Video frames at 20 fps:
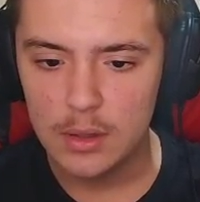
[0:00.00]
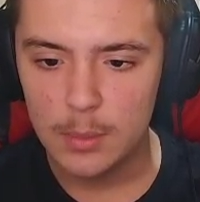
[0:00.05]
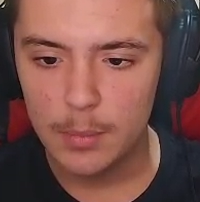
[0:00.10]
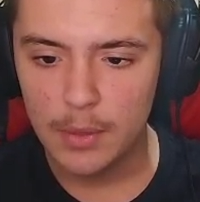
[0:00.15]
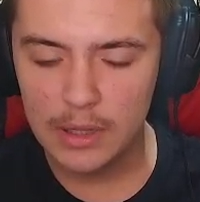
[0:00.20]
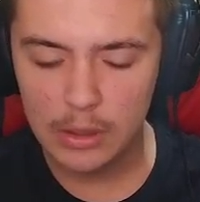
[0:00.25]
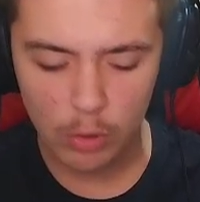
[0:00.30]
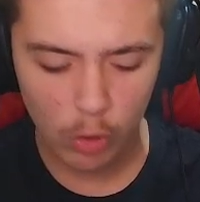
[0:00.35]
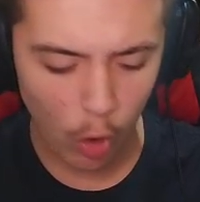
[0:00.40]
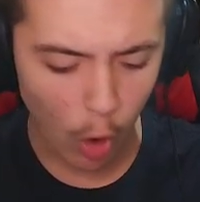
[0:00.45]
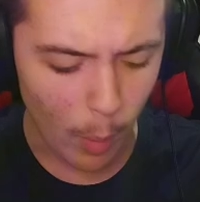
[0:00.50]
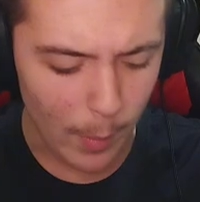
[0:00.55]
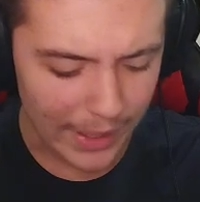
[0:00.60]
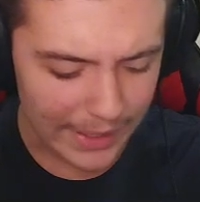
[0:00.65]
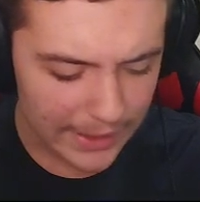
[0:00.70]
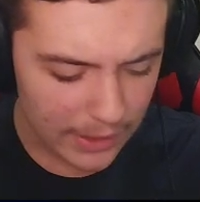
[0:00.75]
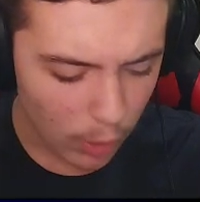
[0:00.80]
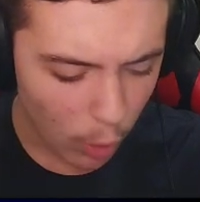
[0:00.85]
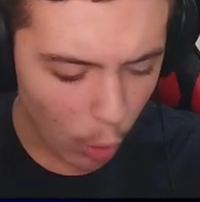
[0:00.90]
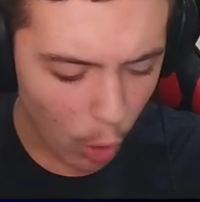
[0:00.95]
Mano, como é
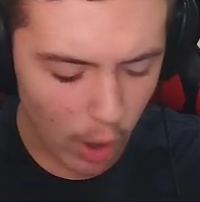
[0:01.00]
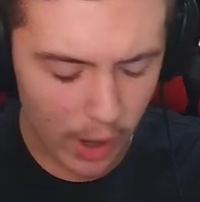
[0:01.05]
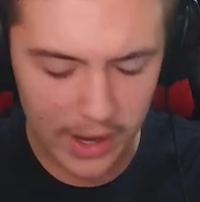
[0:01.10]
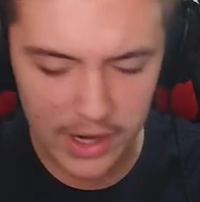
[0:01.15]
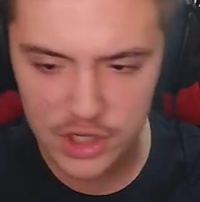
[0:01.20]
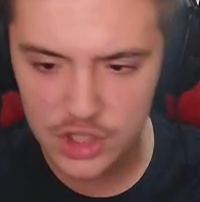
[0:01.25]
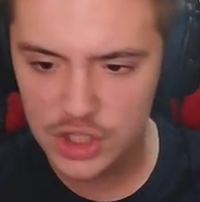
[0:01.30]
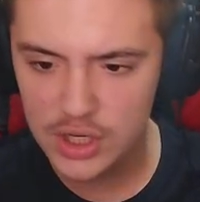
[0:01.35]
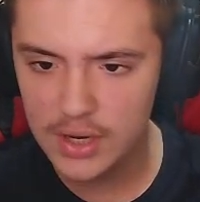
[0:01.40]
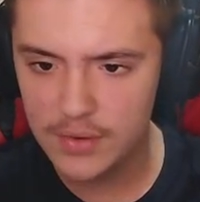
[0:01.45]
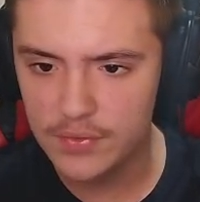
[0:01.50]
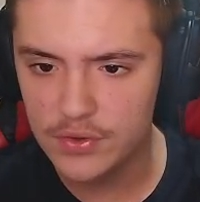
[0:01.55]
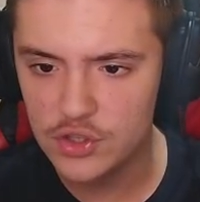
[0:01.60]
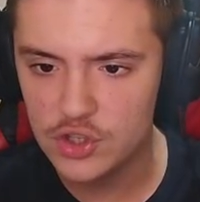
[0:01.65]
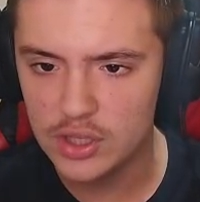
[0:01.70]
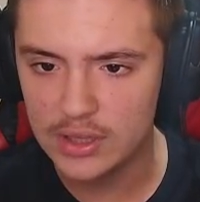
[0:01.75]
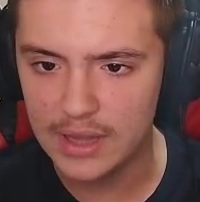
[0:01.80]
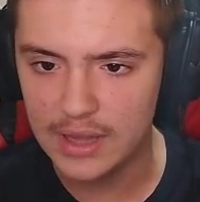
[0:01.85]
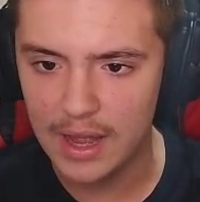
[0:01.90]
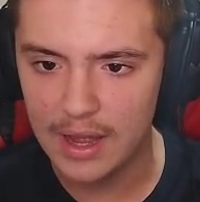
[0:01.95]
que corre a
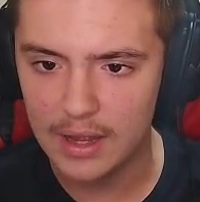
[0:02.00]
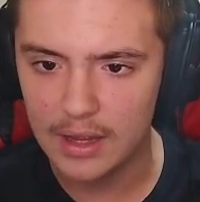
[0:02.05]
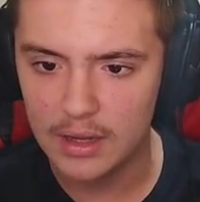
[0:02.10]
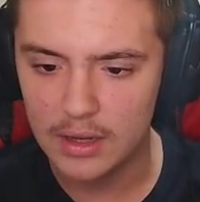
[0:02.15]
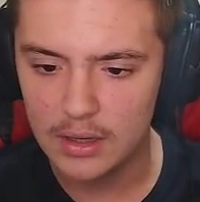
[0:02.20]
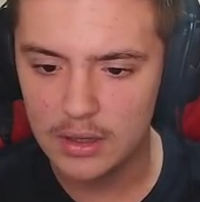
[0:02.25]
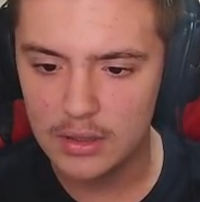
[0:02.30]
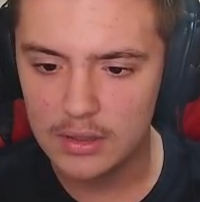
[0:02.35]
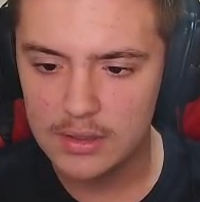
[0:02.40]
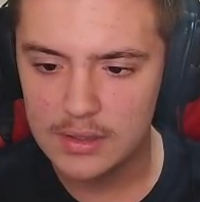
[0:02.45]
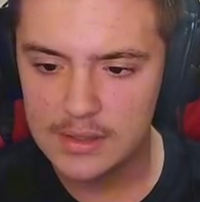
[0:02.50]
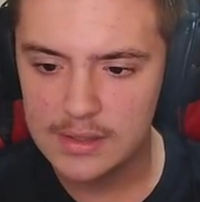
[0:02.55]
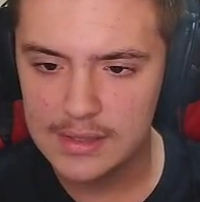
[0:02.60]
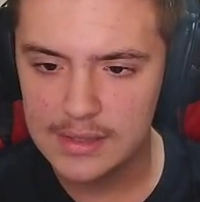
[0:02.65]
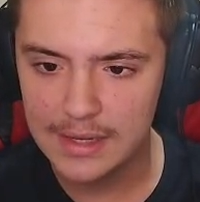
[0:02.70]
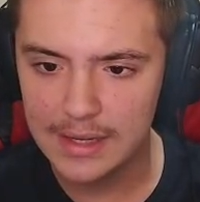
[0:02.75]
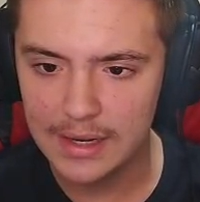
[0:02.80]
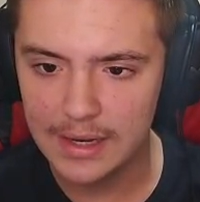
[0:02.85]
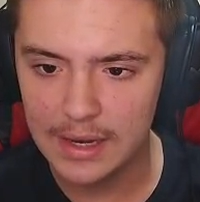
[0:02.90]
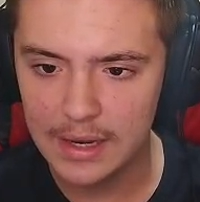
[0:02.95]
shift, tá?
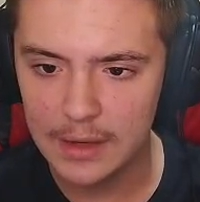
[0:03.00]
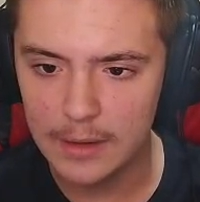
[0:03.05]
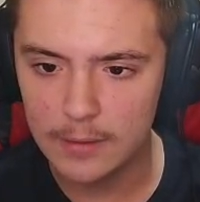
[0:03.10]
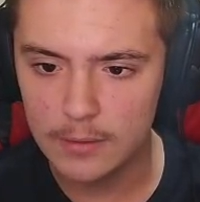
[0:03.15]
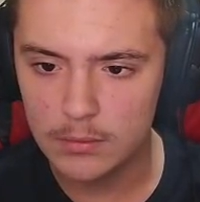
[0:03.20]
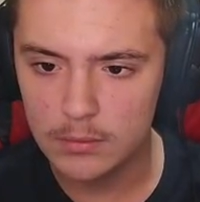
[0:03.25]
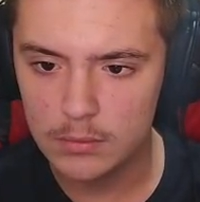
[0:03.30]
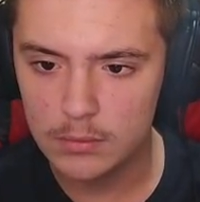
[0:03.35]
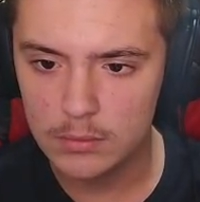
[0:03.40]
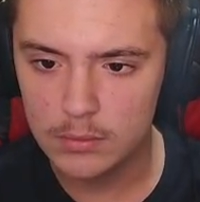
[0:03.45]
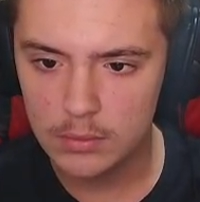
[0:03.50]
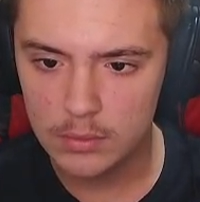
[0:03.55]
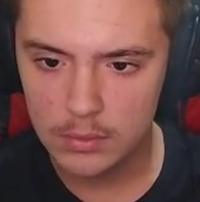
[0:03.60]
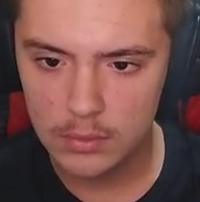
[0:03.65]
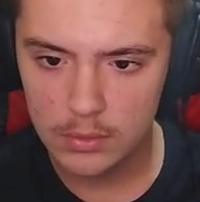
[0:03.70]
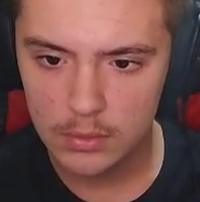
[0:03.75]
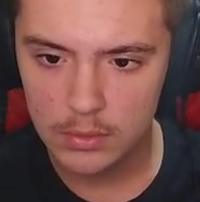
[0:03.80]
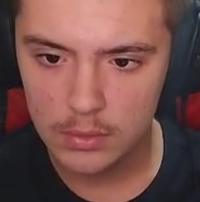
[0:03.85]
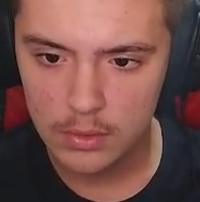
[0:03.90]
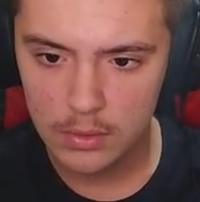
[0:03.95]
Sai daqui.
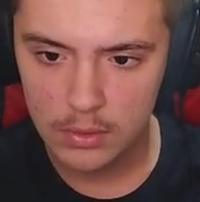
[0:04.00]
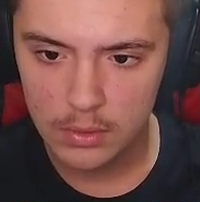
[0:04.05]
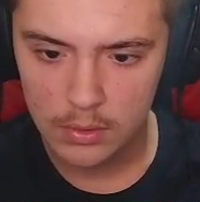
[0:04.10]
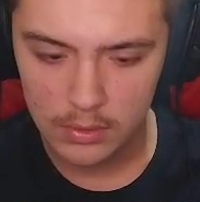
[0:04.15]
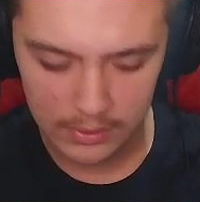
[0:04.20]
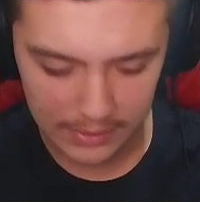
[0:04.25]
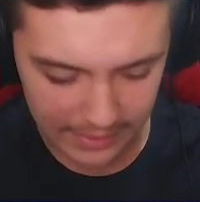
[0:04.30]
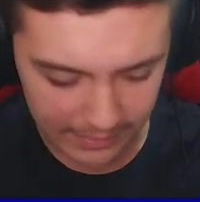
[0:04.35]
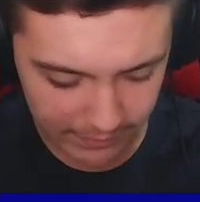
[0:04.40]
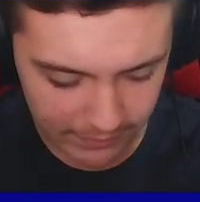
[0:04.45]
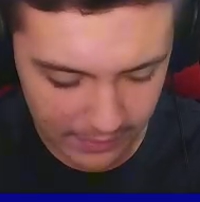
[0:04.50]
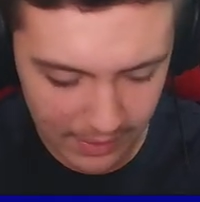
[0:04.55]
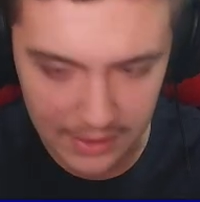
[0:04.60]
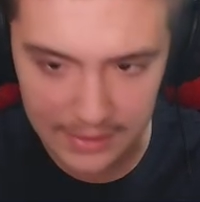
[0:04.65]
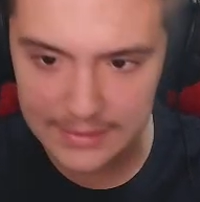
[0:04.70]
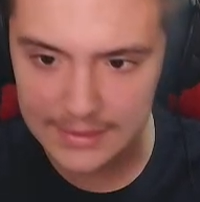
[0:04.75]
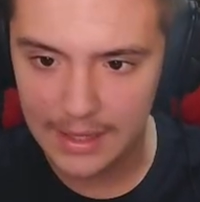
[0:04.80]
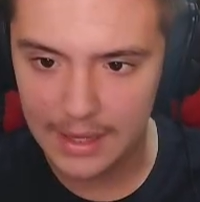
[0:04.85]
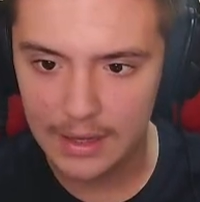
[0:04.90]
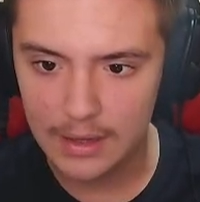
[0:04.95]

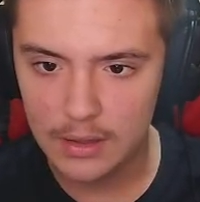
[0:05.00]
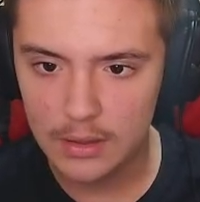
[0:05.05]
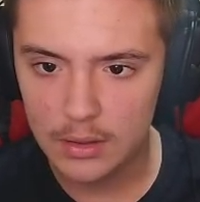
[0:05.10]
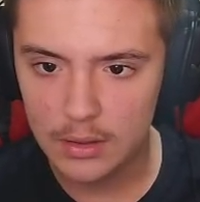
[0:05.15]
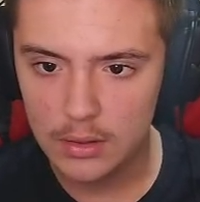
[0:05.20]
Levanta.